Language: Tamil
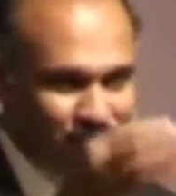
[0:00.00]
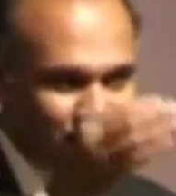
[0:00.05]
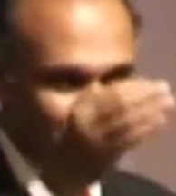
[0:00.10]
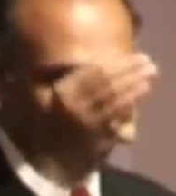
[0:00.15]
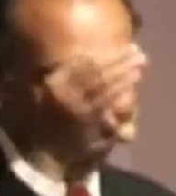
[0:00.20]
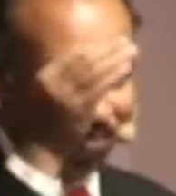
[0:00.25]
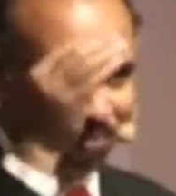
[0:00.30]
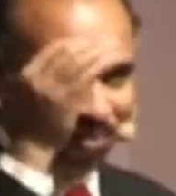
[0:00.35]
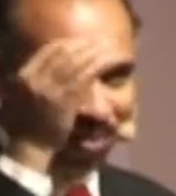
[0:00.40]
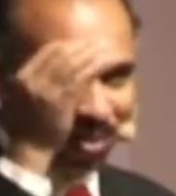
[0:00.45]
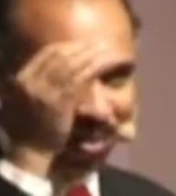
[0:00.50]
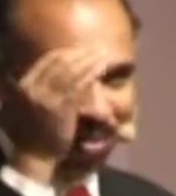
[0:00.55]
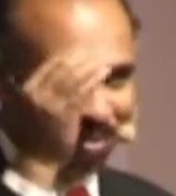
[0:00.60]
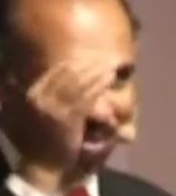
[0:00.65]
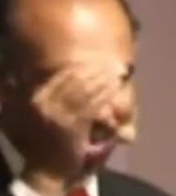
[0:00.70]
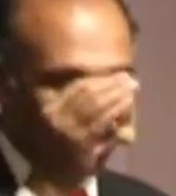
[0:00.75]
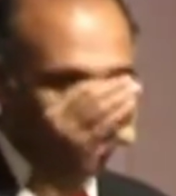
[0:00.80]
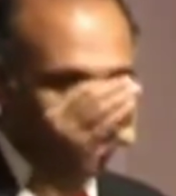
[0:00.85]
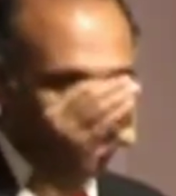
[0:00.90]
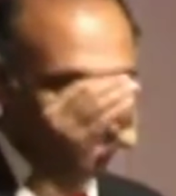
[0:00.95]
இன்ட்டு
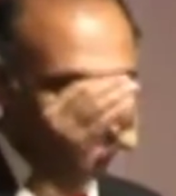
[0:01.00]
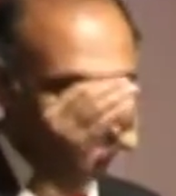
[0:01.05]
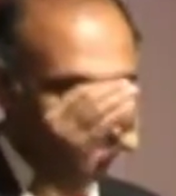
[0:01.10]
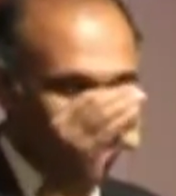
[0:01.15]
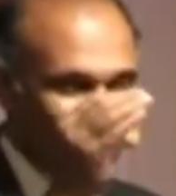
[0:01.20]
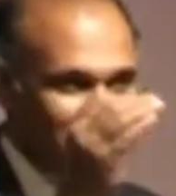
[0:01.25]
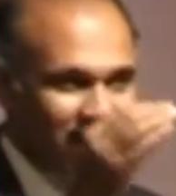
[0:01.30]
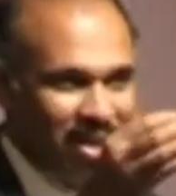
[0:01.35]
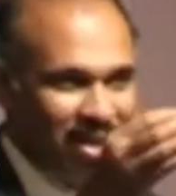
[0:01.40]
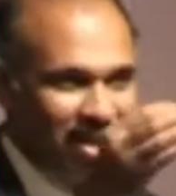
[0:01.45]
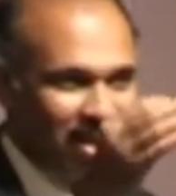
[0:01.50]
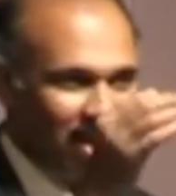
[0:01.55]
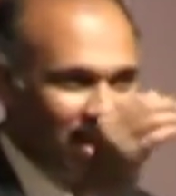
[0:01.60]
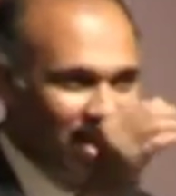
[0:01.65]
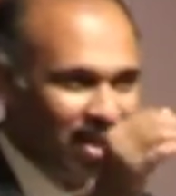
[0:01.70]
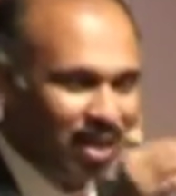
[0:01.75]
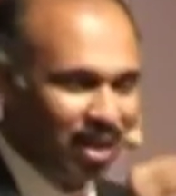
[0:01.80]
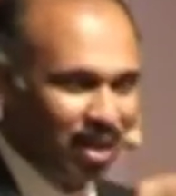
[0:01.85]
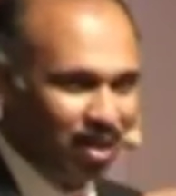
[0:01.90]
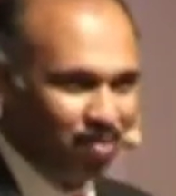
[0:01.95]

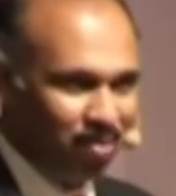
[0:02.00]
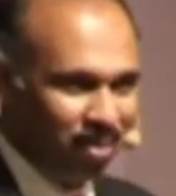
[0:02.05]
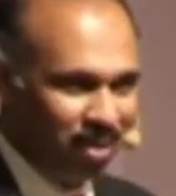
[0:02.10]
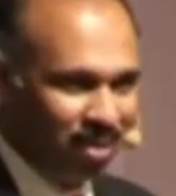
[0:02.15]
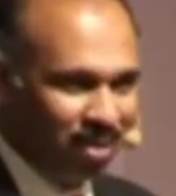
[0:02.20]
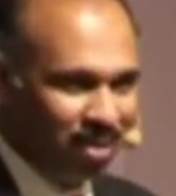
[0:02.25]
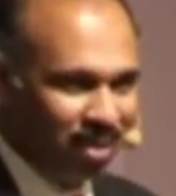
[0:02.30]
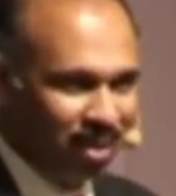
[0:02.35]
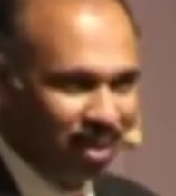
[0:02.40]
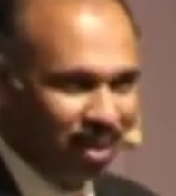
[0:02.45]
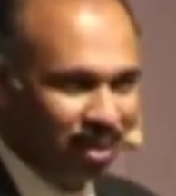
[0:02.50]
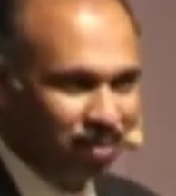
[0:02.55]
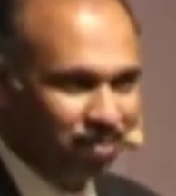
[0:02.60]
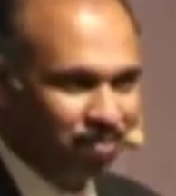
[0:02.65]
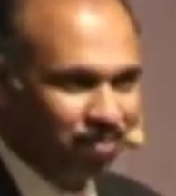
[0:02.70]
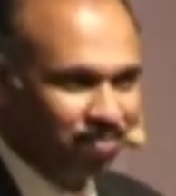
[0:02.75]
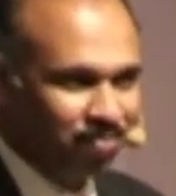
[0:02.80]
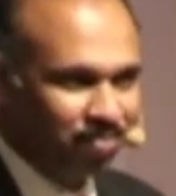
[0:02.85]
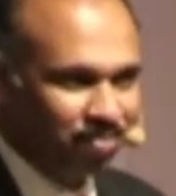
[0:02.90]
பனிரெண்டால் நீங்கள் பெருக்குங்கள்